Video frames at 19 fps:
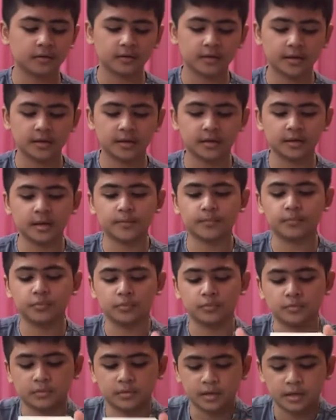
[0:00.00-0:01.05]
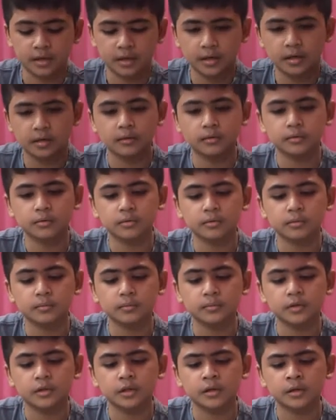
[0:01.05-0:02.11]
oke kita buka
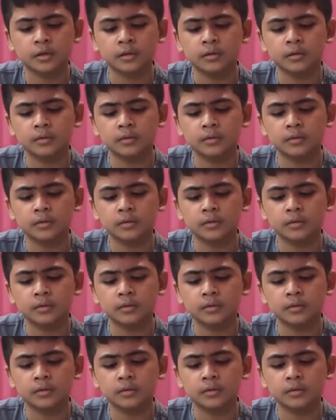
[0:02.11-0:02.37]
ntar